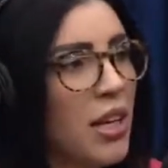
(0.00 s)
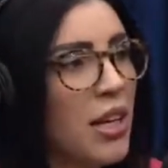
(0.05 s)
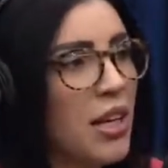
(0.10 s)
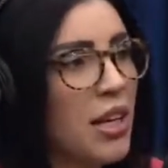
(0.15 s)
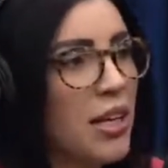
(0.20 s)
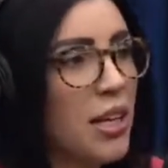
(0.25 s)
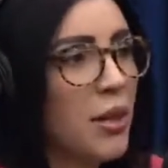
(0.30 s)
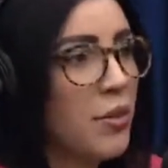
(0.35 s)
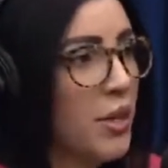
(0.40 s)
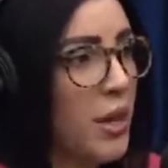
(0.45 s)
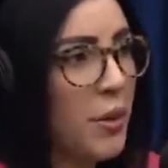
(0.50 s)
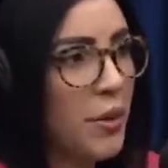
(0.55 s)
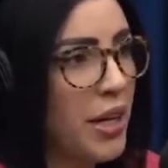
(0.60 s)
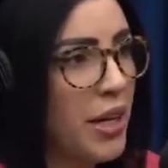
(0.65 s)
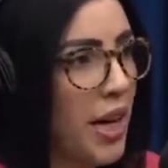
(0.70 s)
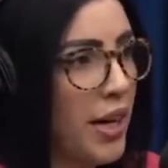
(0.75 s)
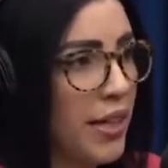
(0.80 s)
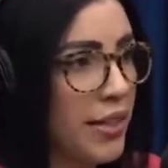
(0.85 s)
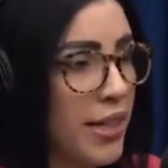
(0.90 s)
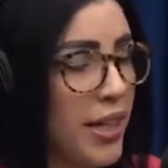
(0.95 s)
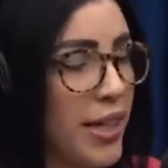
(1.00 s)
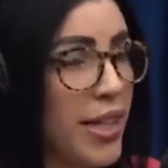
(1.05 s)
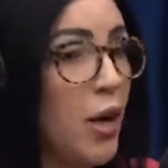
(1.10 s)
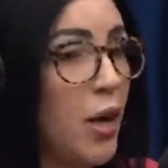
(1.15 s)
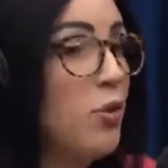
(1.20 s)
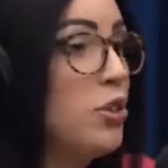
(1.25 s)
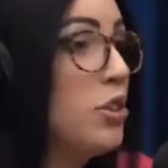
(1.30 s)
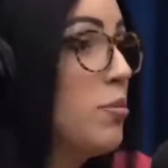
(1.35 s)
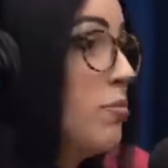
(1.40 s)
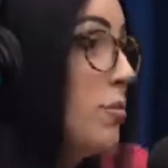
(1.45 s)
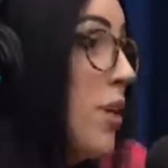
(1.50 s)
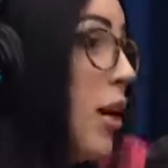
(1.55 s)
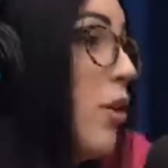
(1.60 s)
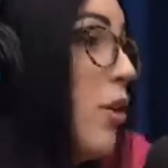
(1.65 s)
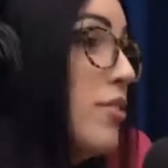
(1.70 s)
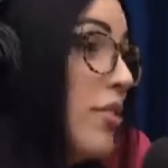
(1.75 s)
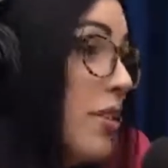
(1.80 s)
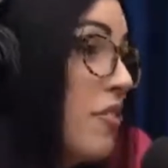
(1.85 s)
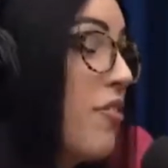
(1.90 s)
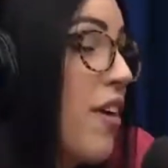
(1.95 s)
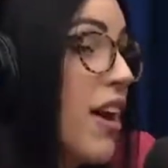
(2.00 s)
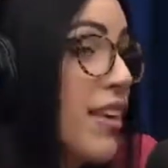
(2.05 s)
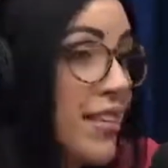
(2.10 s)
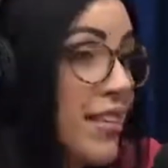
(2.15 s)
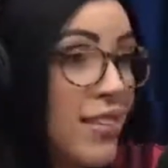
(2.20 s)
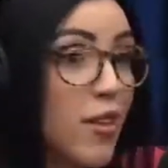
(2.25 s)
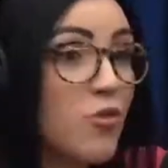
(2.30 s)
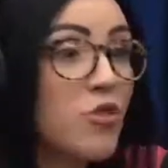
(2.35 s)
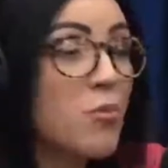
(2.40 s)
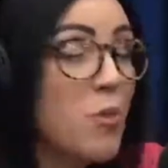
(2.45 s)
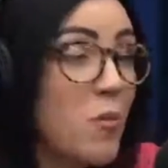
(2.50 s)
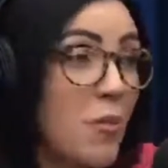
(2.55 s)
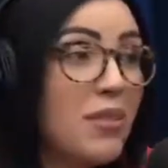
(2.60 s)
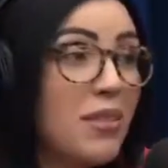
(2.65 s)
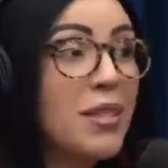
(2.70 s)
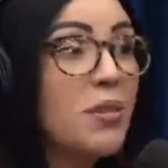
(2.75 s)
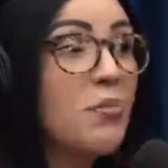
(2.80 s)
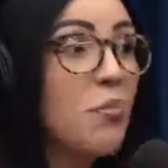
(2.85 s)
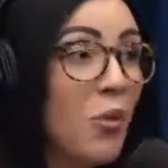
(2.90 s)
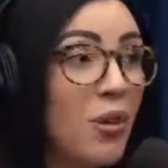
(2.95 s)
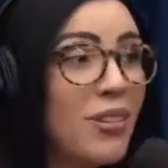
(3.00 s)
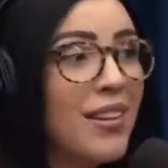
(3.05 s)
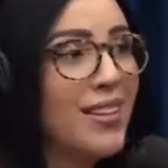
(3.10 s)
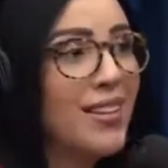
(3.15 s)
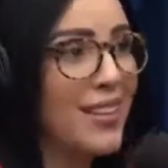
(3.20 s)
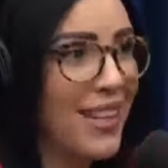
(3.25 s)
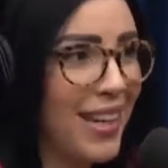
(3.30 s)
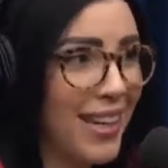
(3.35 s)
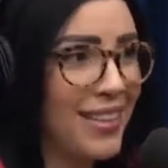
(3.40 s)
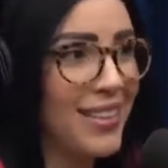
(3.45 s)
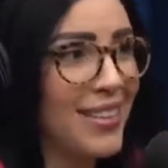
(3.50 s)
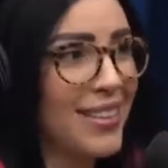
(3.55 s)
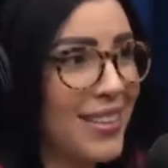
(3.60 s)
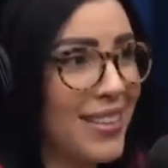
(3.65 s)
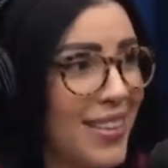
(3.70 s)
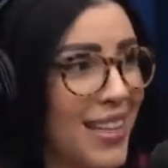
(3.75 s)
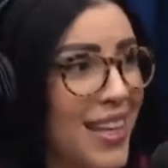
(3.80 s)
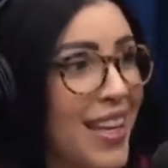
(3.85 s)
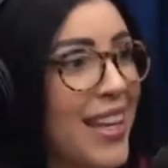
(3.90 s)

não deu em nada. E da, da outra vez, assim, eu já me meti em muita treta.